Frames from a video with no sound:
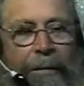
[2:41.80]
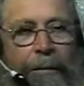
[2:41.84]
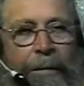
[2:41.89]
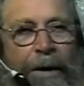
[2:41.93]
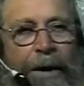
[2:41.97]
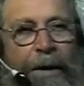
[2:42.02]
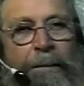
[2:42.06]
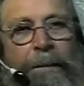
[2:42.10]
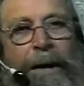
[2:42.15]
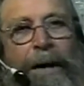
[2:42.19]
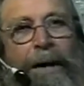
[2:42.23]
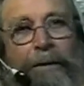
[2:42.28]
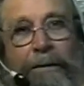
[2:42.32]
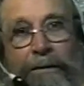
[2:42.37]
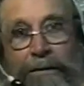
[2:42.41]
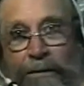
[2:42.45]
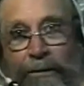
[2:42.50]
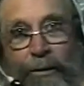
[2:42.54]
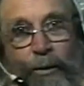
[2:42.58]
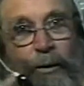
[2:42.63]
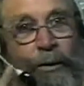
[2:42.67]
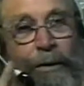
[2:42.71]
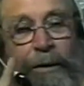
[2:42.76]
primero,
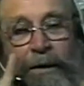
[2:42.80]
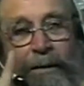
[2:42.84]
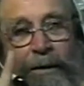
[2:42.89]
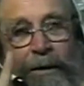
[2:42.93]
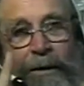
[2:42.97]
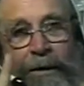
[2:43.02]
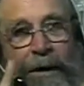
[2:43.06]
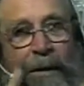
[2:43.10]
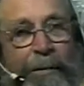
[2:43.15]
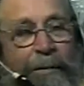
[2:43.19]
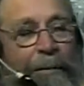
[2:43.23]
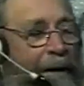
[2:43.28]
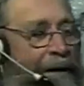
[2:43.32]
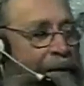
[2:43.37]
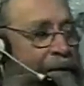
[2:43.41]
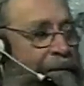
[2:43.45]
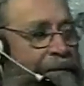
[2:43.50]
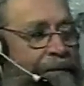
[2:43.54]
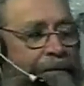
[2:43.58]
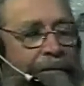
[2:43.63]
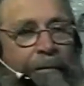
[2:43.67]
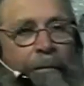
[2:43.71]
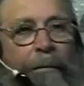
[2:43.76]
uno de los temas,
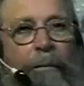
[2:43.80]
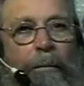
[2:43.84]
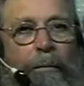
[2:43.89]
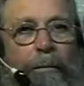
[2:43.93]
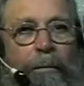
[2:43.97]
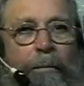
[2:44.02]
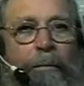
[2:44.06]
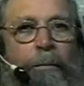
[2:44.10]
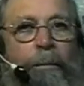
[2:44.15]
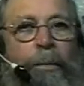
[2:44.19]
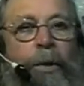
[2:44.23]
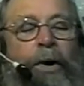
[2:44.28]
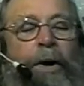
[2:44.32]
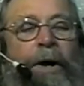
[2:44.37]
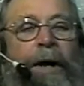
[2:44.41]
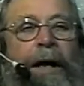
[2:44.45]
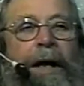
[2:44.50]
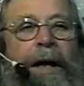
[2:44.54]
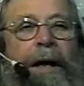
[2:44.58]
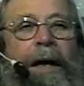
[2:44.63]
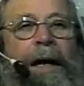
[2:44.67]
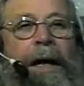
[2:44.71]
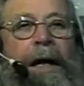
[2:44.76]
¿por
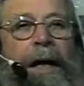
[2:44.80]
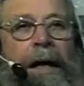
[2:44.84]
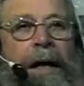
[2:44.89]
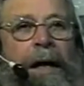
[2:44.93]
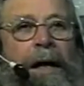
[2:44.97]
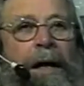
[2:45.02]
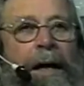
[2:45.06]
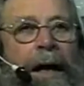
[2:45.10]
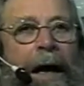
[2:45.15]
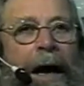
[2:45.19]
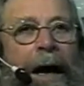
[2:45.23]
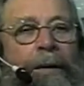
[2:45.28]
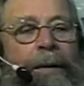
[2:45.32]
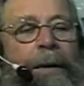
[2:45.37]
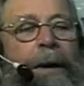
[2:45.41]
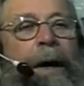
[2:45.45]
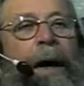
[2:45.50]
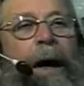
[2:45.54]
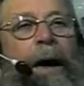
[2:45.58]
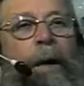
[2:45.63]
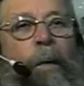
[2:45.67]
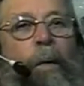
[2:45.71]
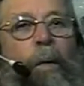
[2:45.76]
qué
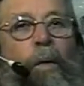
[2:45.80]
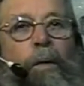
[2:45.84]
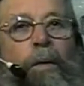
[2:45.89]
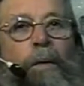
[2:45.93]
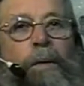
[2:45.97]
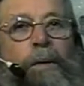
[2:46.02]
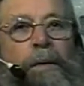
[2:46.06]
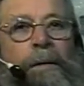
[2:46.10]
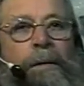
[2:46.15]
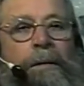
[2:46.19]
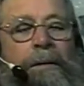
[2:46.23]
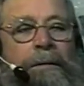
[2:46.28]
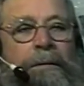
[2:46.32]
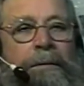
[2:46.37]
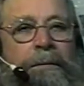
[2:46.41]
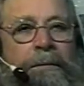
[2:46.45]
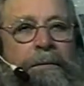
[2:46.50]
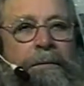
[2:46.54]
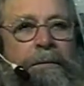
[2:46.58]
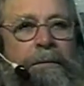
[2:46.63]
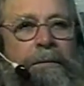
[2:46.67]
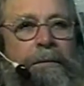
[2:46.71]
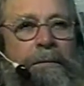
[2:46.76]
había
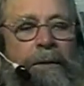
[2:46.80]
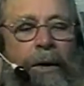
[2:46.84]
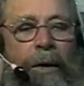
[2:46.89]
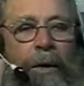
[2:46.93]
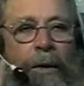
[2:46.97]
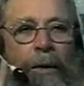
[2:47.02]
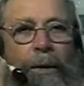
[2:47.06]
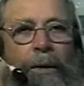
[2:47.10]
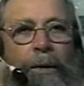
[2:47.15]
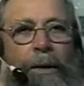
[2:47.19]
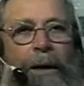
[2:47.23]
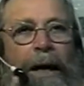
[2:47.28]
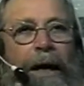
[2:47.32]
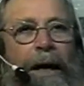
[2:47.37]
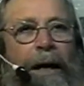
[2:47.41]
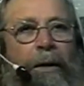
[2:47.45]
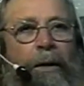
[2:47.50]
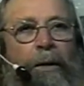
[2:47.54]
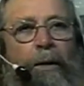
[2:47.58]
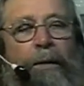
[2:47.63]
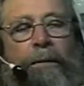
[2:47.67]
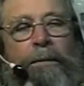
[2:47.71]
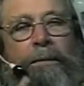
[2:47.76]
un
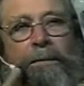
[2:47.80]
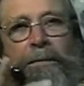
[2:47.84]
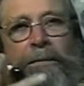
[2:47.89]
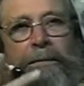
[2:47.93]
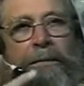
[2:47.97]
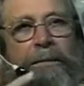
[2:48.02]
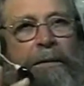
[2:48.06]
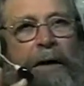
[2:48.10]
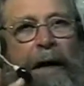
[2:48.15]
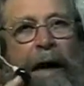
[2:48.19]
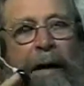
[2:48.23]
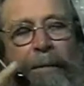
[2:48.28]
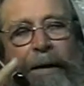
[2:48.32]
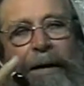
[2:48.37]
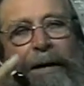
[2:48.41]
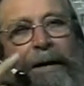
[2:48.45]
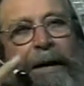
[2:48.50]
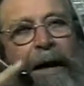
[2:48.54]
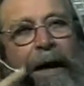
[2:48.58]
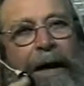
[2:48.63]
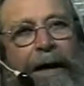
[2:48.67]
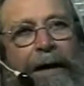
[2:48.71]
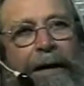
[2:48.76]
coronel o un
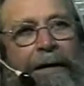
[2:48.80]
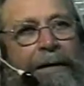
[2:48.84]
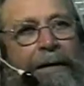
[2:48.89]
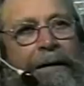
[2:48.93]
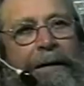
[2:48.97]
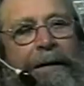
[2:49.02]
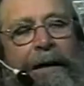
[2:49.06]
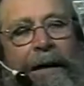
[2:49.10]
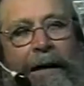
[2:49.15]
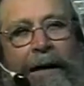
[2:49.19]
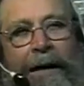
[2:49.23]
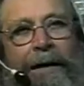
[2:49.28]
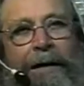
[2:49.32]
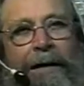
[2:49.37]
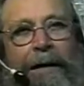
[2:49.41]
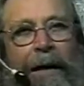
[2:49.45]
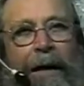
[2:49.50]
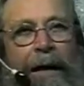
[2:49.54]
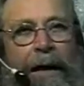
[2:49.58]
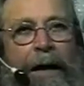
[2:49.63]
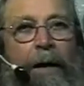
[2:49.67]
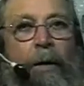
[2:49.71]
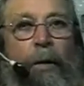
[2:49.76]
capitán
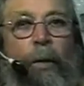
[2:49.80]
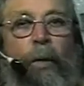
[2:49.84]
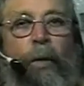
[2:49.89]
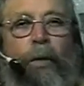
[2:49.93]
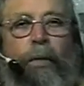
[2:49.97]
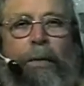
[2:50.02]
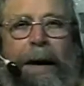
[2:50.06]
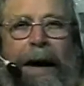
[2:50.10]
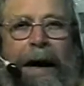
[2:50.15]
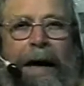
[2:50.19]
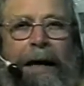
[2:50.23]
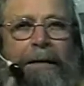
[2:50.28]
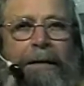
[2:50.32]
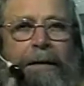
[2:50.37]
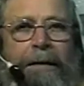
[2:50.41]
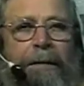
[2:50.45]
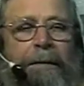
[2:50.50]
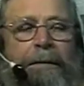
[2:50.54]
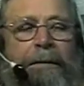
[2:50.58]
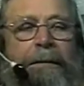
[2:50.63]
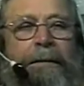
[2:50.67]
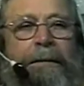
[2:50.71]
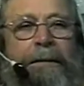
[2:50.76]
este,
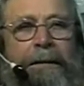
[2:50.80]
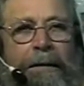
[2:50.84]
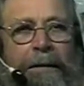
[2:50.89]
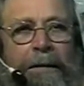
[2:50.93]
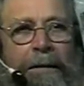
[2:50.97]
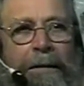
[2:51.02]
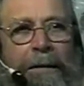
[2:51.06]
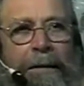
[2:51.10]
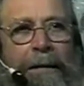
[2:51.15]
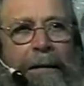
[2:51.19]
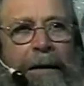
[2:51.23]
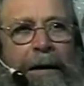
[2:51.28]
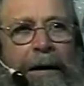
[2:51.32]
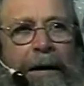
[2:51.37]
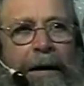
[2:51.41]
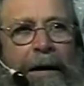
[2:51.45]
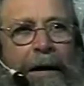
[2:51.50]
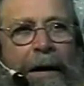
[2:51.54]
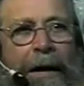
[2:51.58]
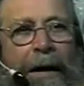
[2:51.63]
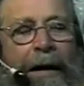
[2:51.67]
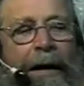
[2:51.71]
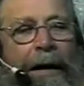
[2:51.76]
cubano
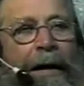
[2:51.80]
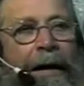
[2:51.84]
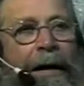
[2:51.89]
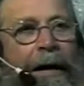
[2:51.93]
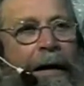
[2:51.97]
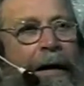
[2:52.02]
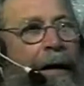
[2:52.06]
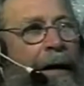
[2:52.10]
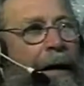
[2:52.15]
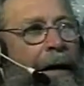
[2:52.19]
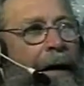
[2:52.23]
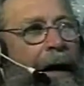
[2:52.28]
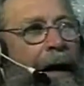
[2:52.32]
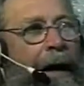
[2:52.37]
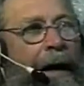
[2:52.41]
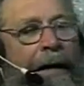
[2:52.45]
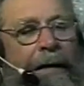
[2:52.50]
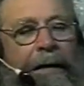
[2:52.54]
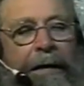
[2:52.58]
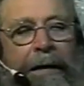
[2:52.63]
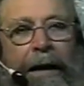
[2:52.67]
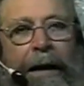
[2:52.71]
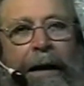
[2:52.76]
eh,
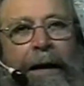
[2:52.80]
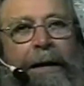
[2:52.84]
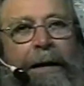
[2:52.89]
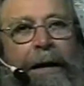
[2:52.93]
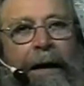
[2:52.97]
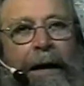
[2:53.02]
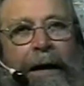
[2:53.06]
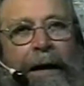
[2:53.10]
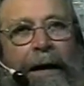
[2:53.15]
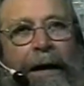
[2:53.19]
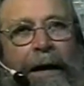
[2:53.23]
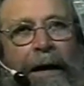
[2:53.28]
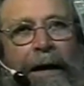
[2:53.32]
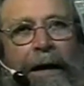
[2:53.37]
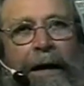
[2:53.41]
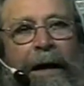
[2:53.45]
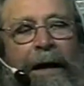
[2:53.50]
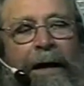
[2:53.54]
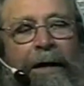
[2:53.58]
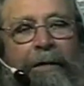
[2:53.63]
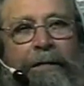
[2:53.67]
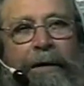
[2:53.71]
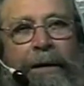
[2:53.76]
en, en,
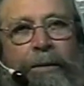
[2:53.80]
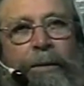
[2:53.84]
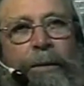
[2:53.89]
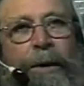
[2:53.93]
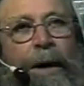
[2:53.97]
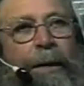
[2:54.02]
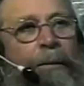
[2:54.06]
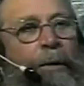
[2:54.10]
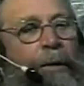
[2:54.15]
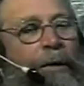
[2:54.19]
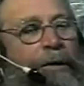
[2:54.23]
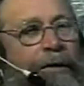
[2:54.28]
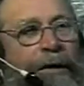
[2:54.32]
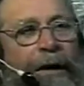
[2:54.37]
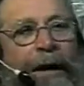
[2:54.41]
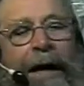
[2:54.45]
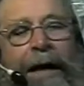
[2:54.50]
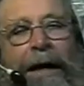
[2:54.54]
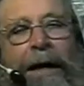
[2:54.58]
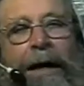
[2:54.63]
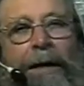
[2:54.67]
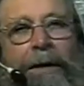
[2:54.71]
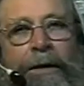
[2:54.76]
la jefatura de
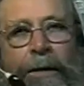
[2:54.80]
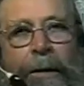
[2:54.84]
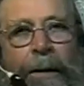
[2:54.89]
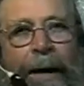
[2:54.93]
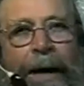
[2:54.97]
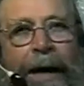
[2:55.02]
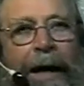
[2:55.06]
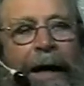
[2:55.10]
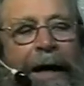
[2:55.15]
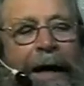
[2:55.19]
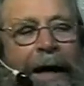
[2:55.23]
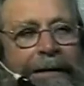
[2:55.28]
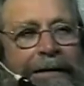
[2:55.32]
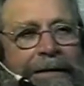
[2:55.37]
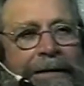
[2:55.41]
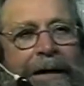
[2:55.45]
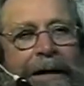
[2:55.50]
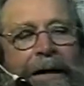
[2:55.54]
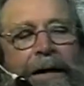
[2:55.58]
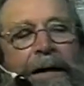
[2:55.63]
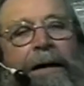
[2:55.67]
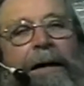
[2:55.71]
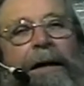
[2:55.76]
policía que entró a la
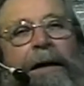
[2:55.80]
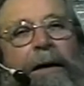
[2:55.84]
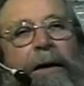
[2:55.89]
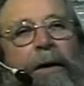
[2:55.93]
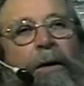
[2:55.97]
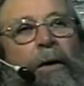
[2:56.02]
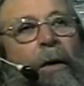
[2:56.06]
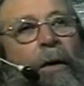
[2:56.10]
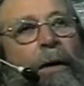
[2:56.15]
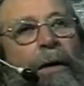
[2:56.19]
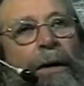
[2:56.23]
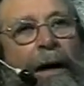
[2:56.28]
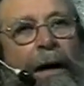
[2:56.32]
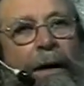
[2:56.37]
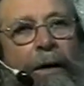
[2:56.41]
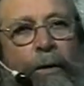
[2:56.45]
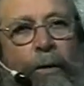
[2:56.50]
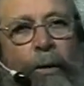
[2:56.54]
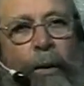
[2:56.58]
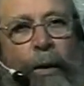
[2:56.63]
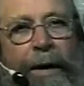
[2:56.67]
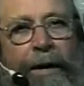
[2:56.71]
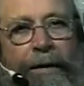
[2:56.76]
casa con el
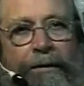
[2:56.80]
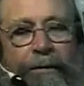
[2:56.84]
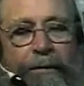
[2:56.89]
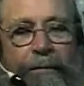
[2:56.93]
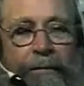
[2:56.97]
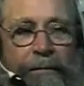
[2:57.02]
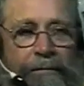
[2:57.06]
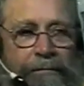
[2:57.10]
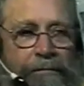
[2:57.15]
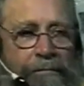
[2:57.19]
juez.